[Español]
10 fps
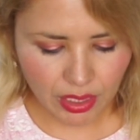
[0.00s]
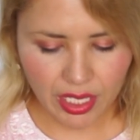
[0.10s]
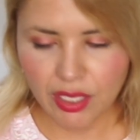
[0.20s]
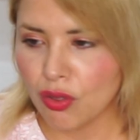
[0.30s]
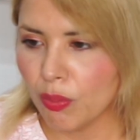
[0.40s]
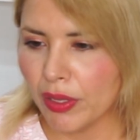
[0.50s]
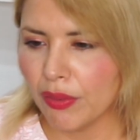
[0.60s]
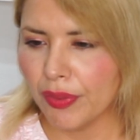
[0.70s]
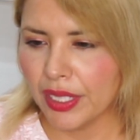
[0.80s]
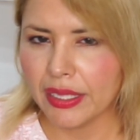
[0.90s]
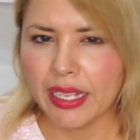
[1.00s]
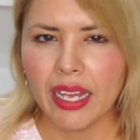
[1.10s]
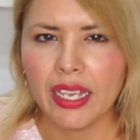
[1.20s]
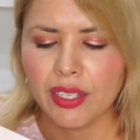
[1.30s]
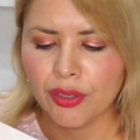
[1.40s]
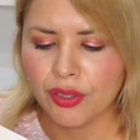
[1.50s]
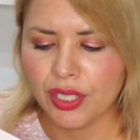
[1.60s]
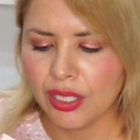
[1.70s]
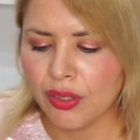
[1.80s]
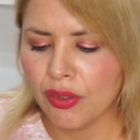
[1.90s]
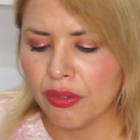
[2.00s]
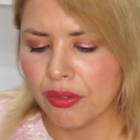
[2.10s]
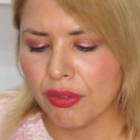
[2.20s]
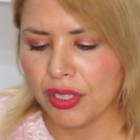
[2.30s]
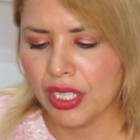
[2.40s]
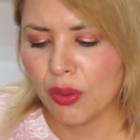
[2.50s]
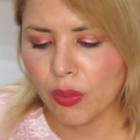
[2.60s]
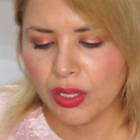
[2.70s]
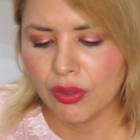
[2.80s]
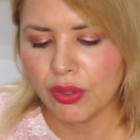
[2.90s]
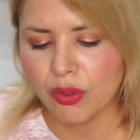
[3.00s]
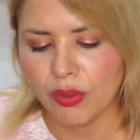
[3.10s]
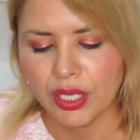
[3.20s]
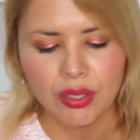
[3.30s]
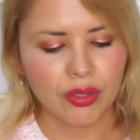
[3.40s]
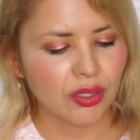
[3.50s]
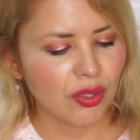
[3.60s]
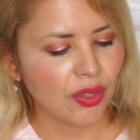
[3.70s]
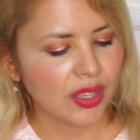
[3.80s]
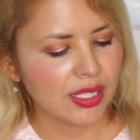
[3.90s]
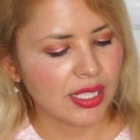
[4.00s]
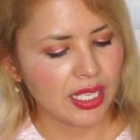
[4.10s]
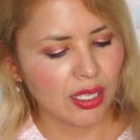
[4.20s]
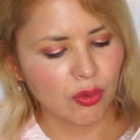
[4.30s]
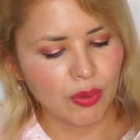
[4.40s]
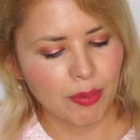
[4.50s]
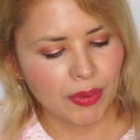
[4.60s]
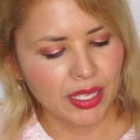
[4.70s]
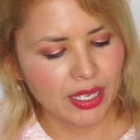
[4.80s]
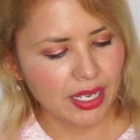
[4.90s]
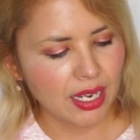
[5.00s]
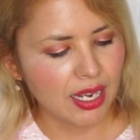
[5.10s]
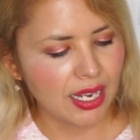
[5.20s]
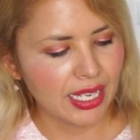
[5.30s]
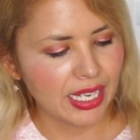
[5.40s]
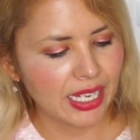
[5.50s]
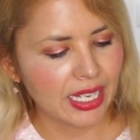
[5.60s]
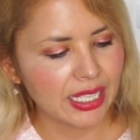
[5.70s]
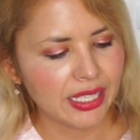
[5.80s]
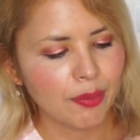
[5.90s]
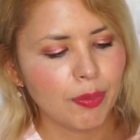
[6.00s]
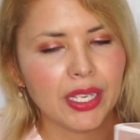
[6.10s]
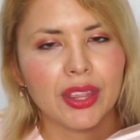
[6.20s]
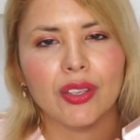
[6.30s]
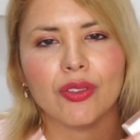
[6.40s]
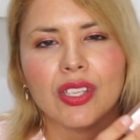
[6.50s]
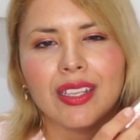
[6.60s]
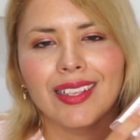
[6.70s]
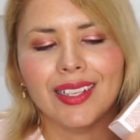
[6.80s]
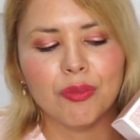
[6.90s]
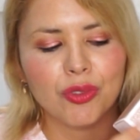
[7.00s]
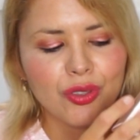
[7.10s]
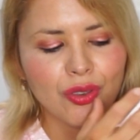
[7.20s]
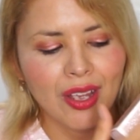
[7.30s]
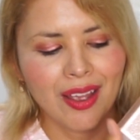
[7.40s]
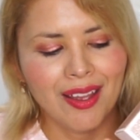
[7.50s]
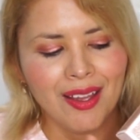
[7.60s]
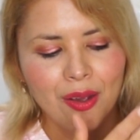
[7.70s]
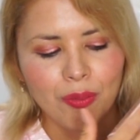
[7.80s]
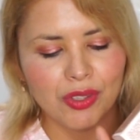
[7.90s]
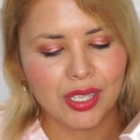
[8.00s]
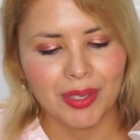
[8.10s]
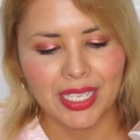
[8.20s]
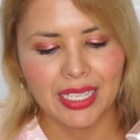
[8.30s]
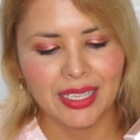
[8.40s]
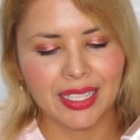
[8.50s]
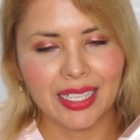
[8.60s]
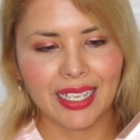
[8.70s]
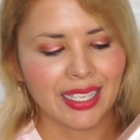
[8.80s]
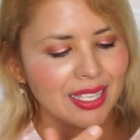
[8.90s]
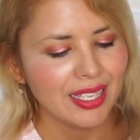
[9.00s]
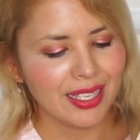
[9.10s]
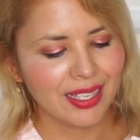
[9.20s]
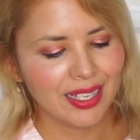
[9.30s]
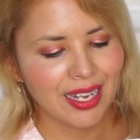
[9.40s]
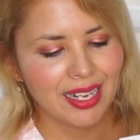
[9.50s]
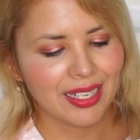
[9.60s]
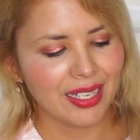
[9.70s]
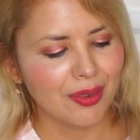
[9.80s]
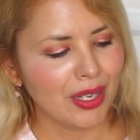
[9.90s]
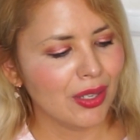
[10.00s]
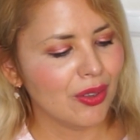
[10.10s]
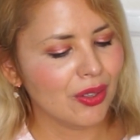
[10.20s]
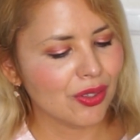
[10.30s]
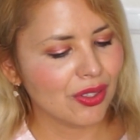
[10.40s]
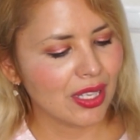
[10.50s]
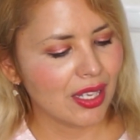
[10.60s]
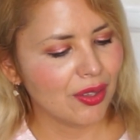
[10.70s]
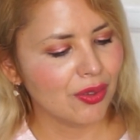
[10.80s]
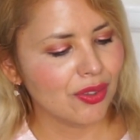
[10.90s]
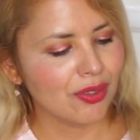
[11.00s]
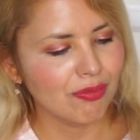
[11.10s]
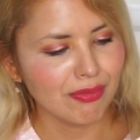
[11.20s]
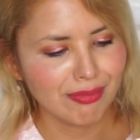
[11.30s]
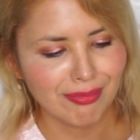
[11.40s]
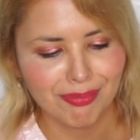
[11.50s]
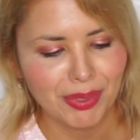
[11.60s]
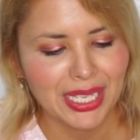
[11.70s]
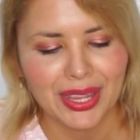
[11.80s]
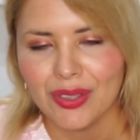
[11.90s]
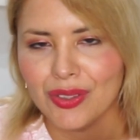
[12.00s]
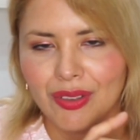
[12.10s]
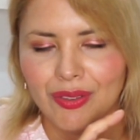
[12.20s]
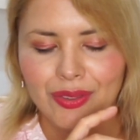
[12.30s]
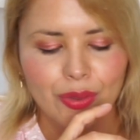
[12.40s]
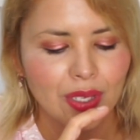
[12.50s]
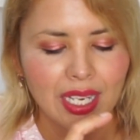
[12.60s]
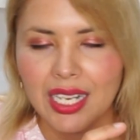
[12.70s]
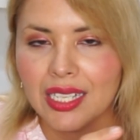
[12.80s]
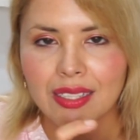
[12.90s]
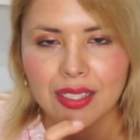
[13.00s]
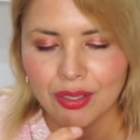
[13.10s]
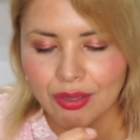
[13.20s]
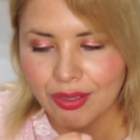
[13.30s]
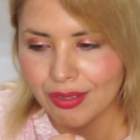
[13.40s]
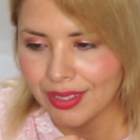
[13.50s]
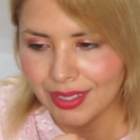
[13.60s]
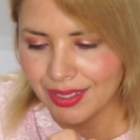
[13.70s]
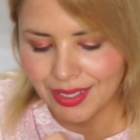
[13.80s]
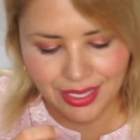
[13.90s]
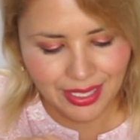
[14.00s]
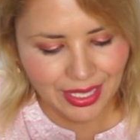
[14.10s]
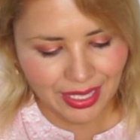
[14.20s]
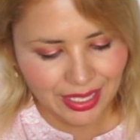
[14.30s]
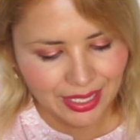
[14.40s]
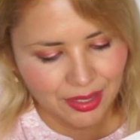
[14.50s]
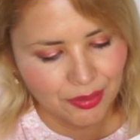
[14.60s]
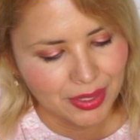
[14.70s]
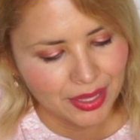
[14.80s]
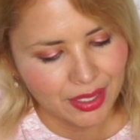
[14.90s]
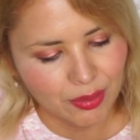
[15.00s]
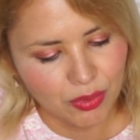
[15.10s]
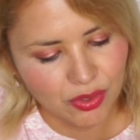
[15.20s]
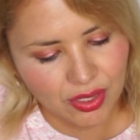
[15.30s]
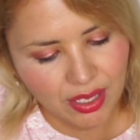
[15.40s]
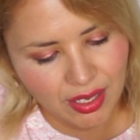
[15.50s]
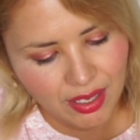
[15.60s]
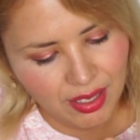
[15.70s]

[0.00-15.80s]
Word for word: en super oferta en Notino con descuento incluido entonces dije lo voy a pedir ay la cajita es preciosa tiene mucho mucha brillantina aquí arriba a los costados mm, precioso tú regalas esto y es que la cajita me parece hermosa